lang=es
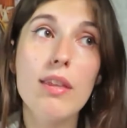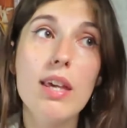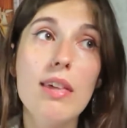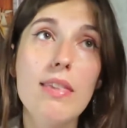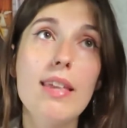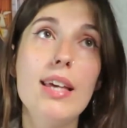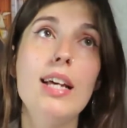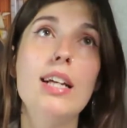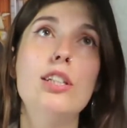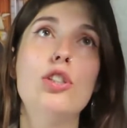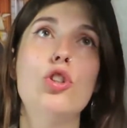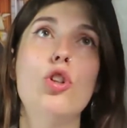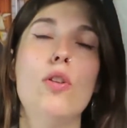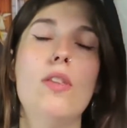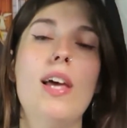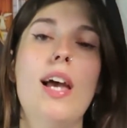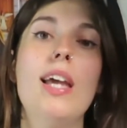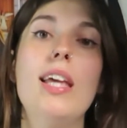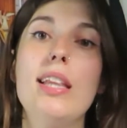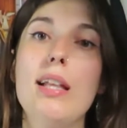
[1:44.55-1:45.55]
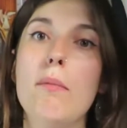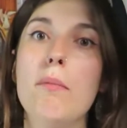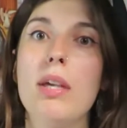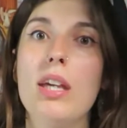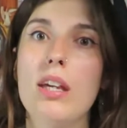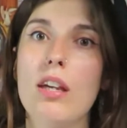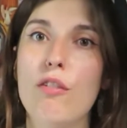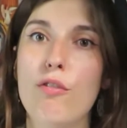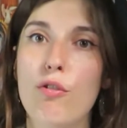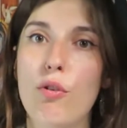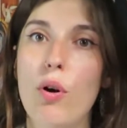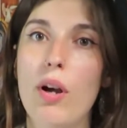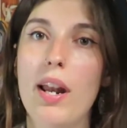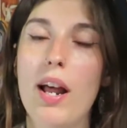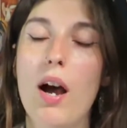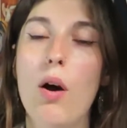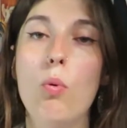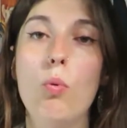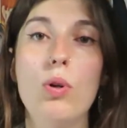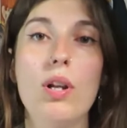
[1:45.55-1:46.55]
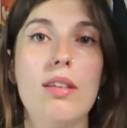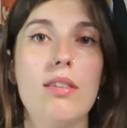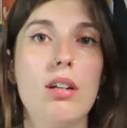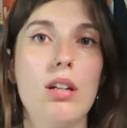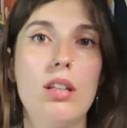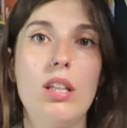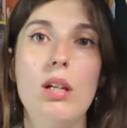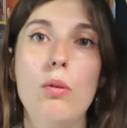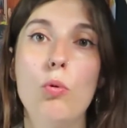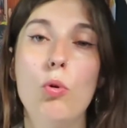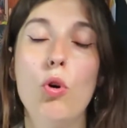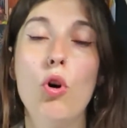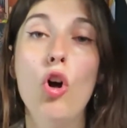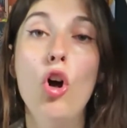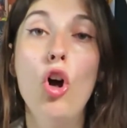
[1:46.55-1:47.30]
y de hecho de ahí también que fuera un atractivo